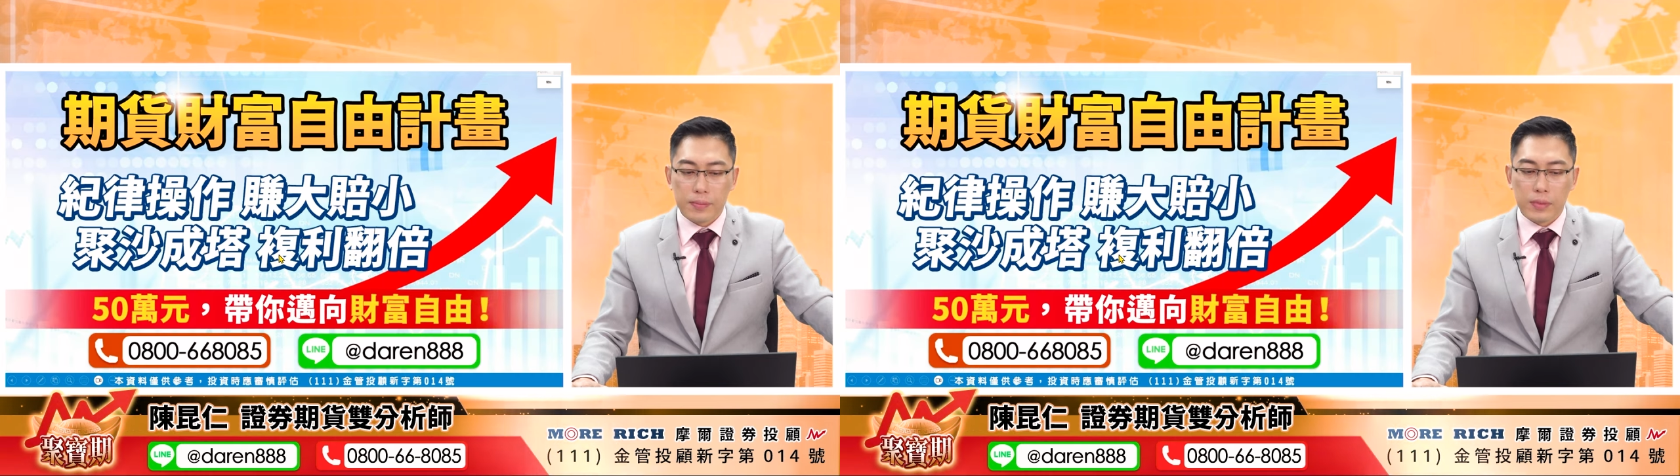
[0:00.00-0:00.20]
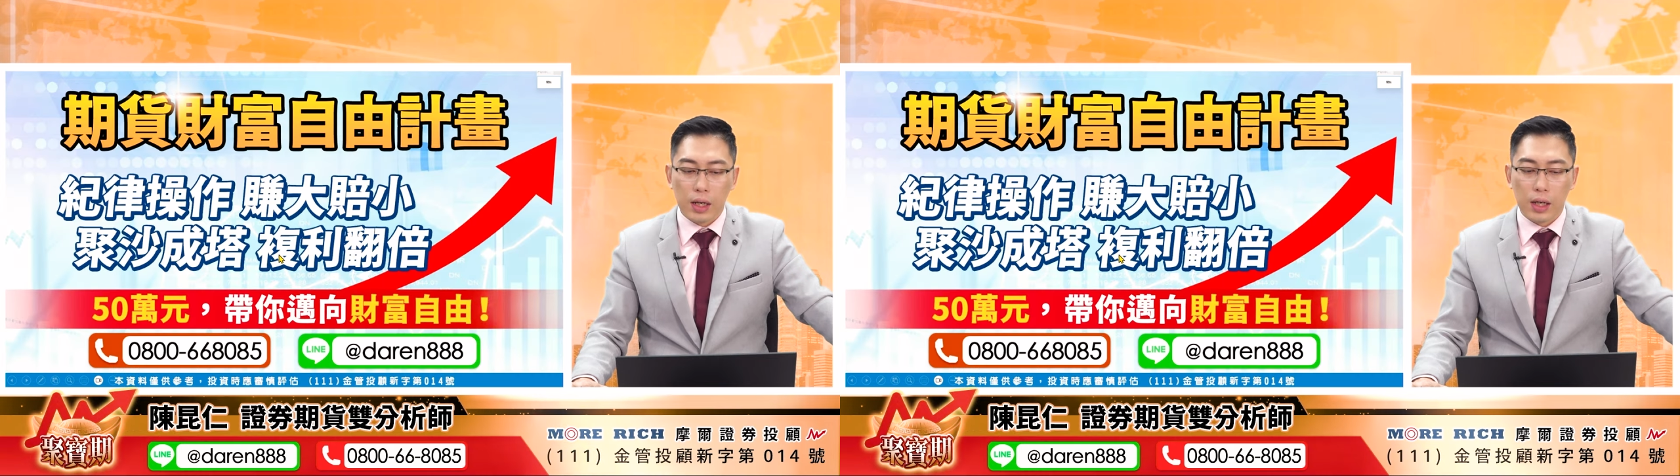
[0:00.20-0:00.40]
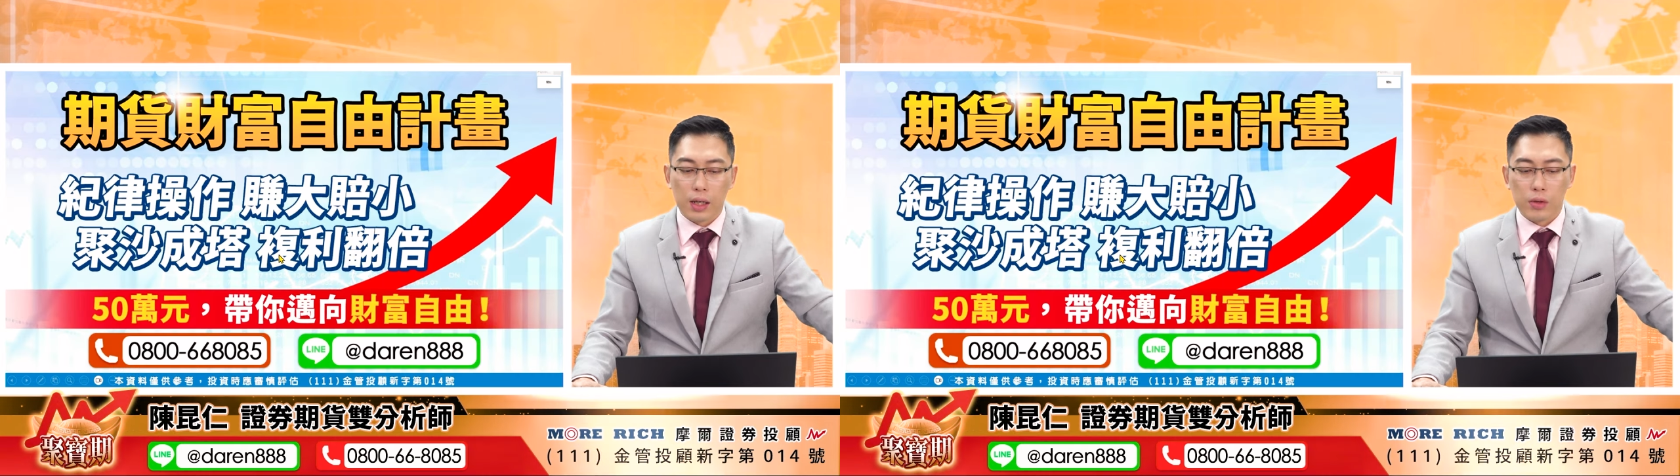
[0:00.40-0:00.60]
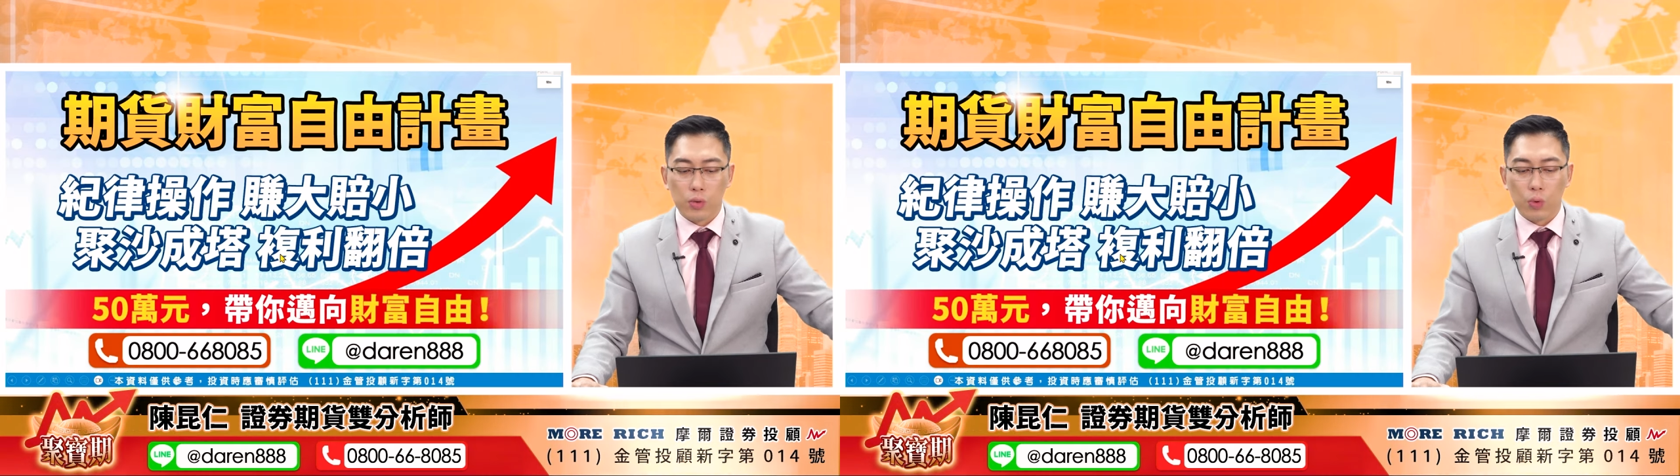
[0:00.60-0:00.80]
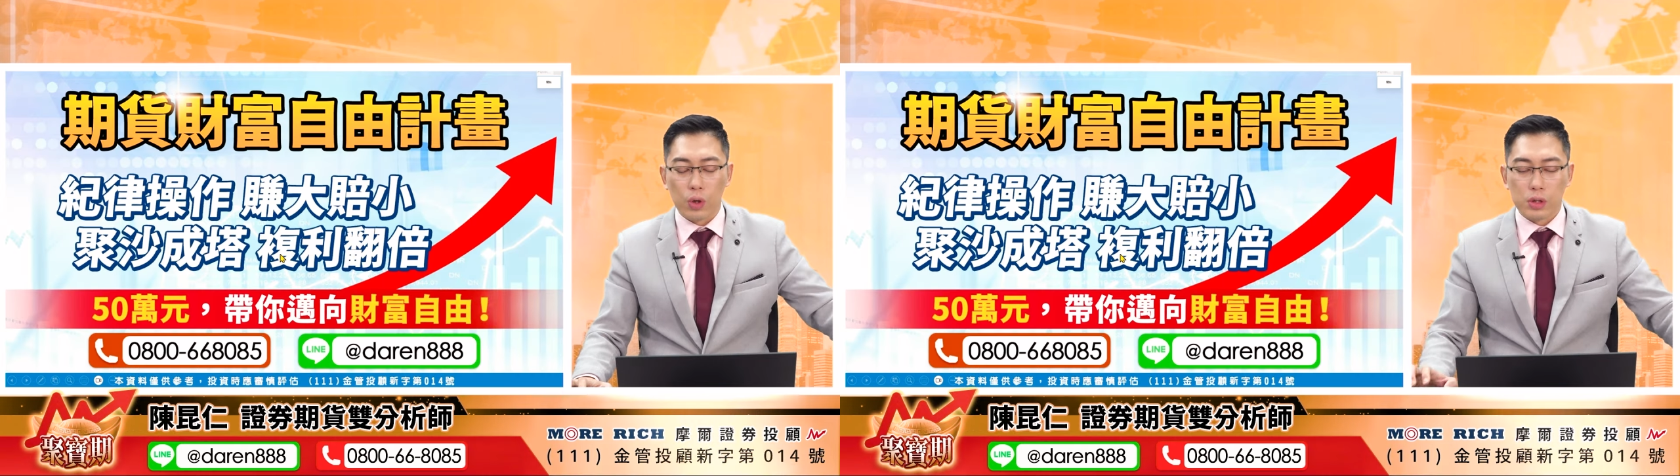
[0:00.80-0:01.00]
那
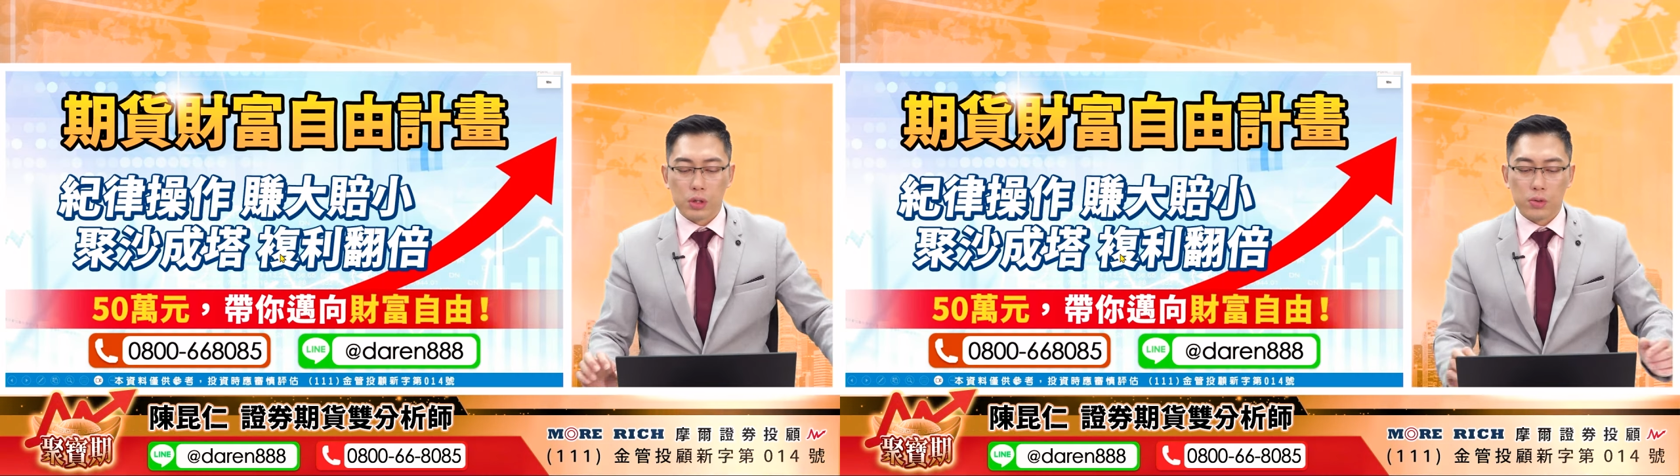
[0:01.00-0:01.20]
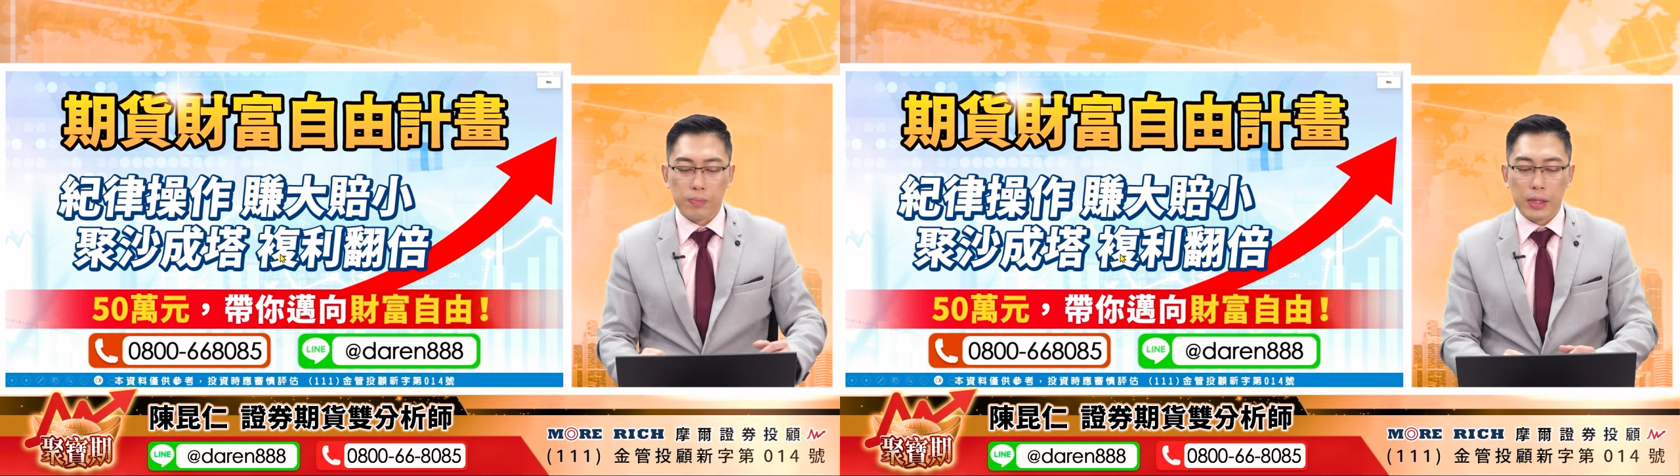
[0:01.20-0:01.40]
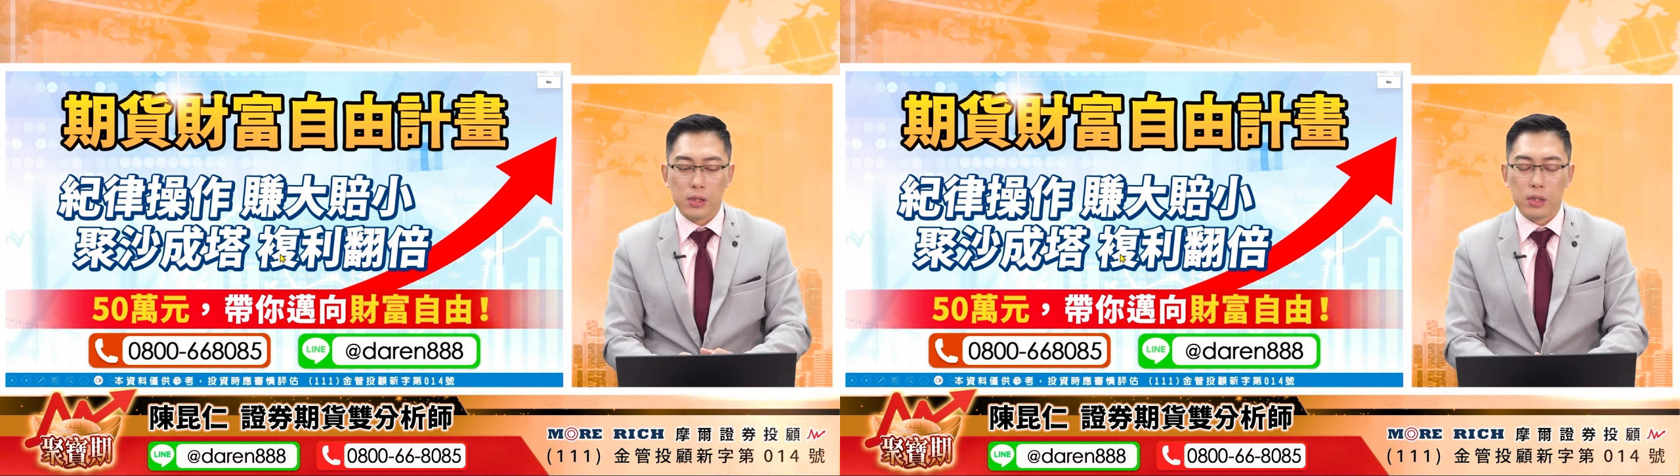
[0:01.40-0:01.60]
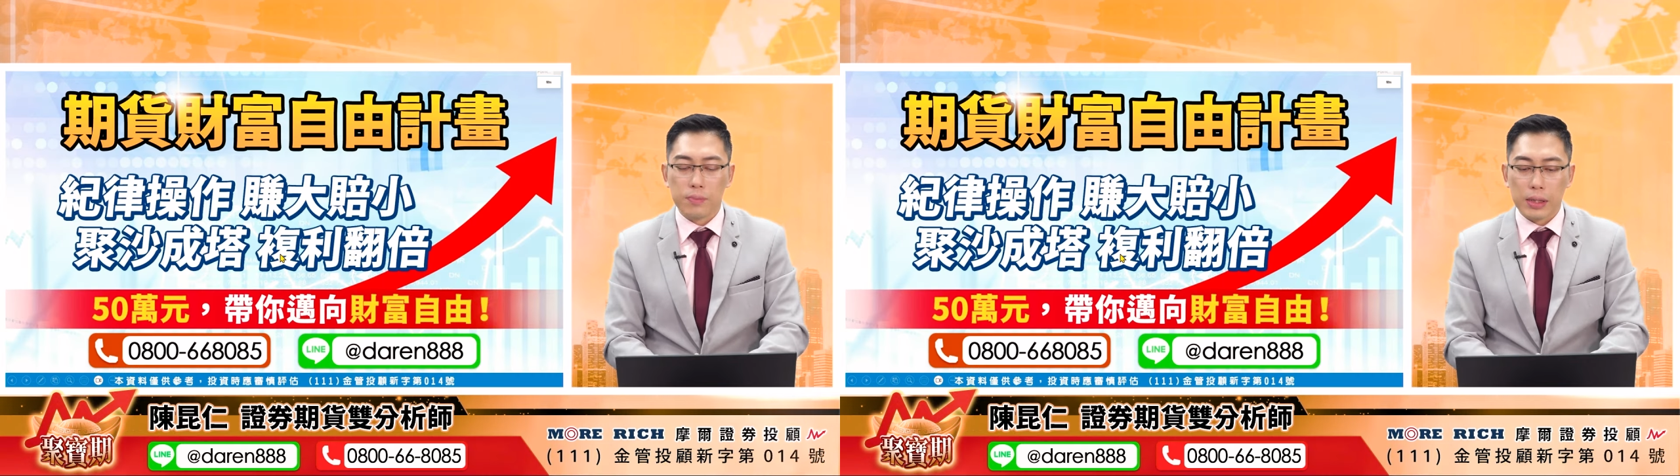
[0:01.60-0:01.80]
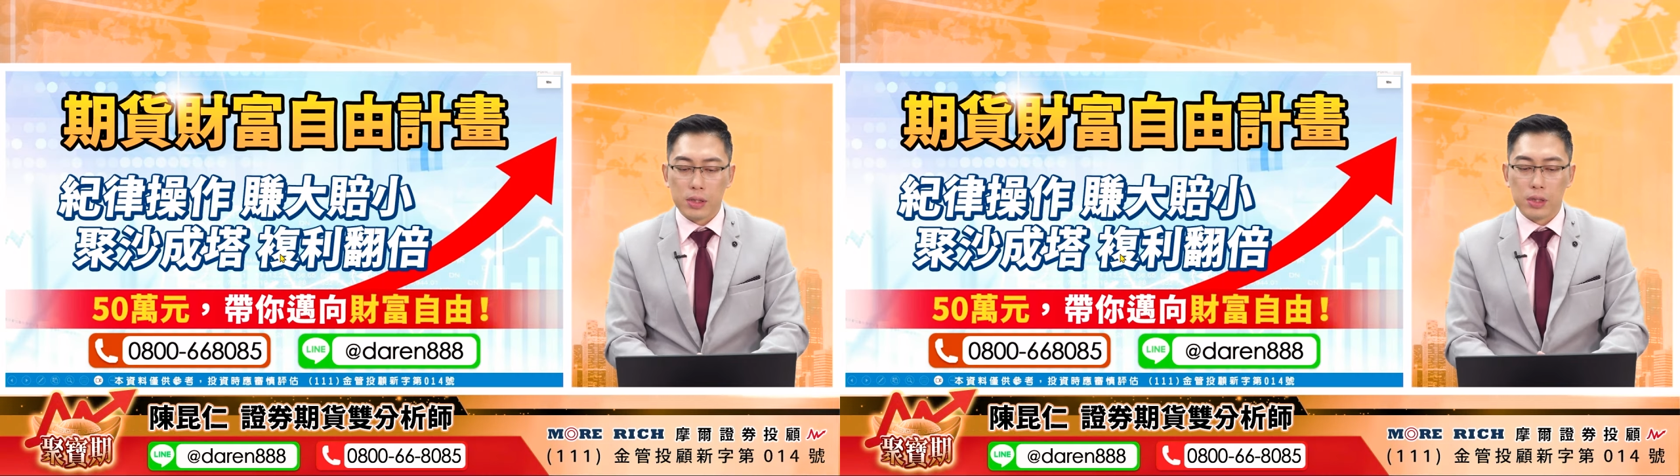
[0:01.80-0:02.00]
我每次
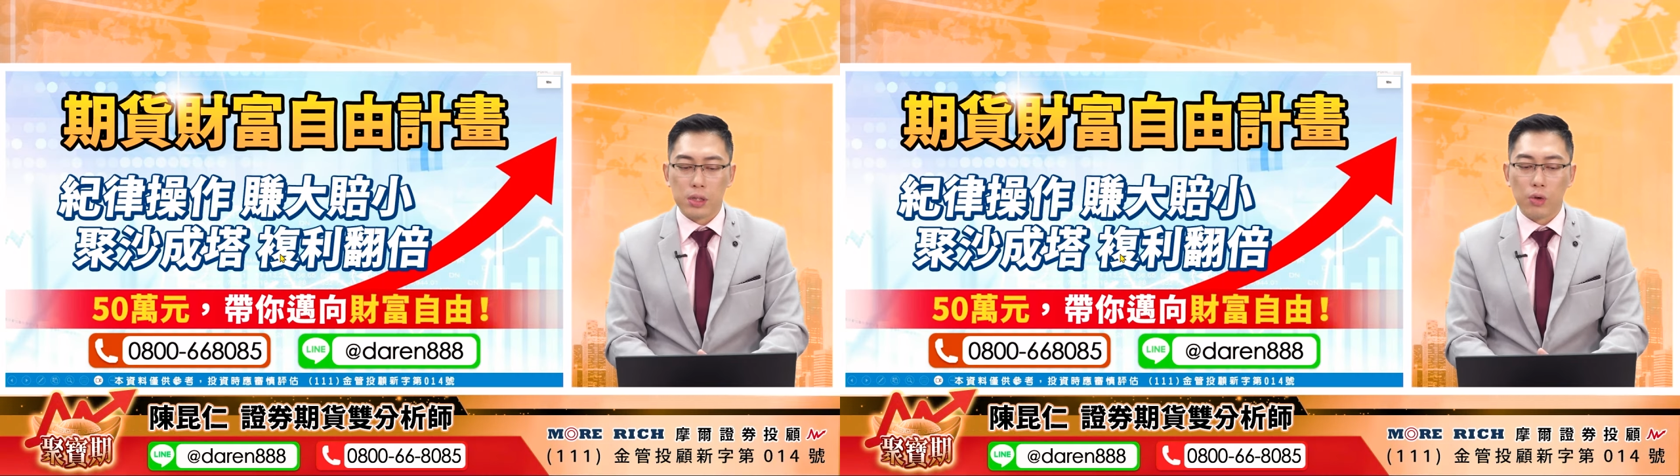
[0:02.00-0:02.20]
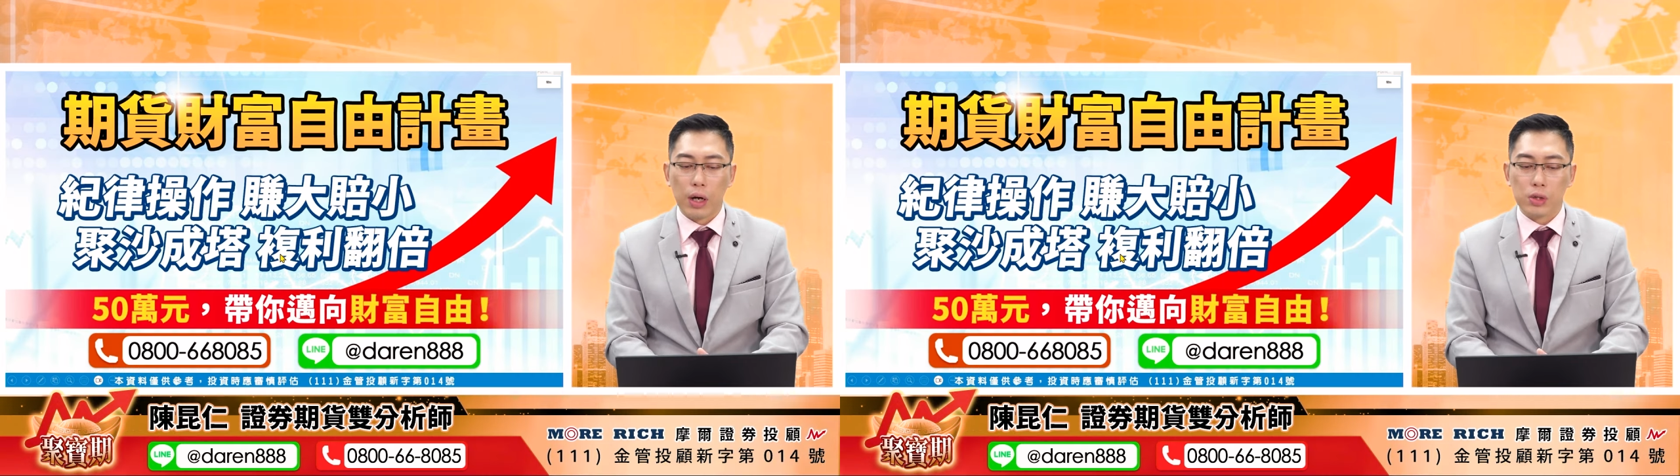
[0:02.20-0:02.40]
每次的话，